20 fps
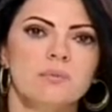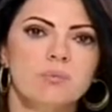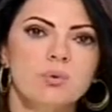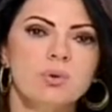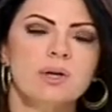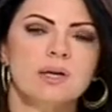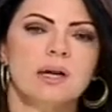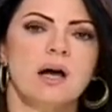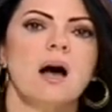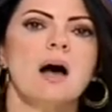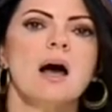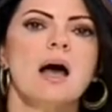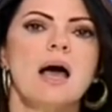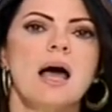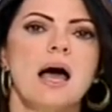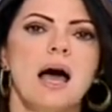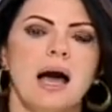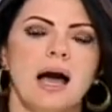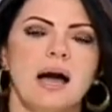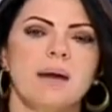بكرة
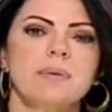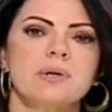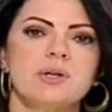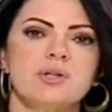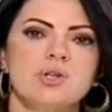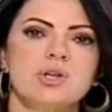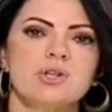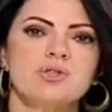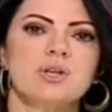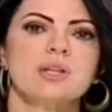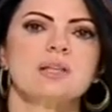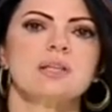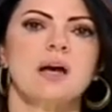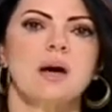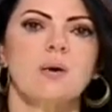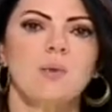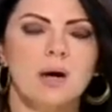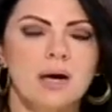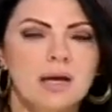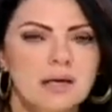عبر
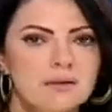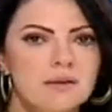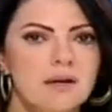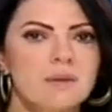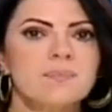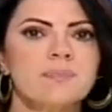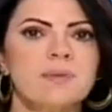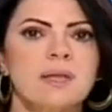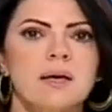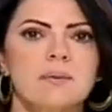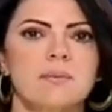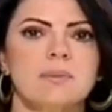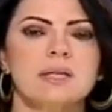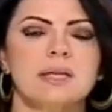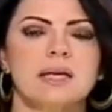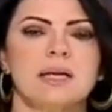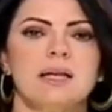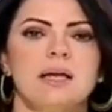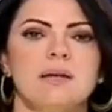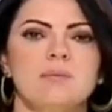شاشتنا وأيضا من
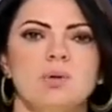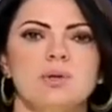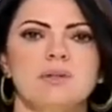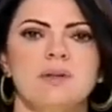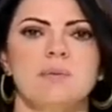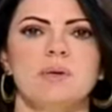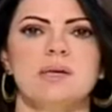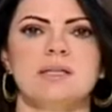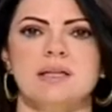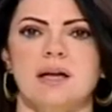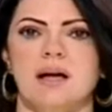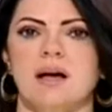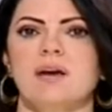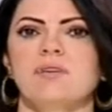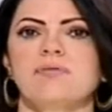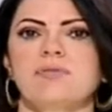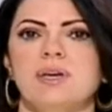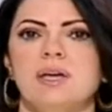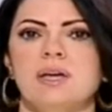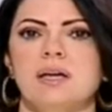خلال مؤتمر
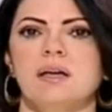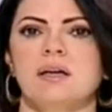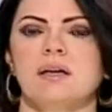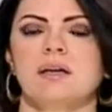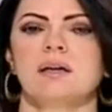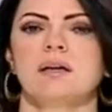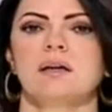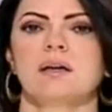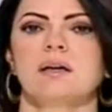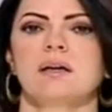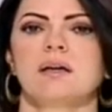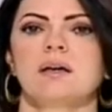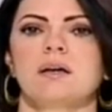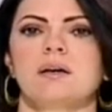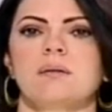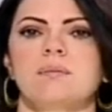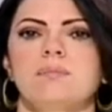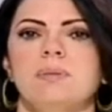صحافي آه،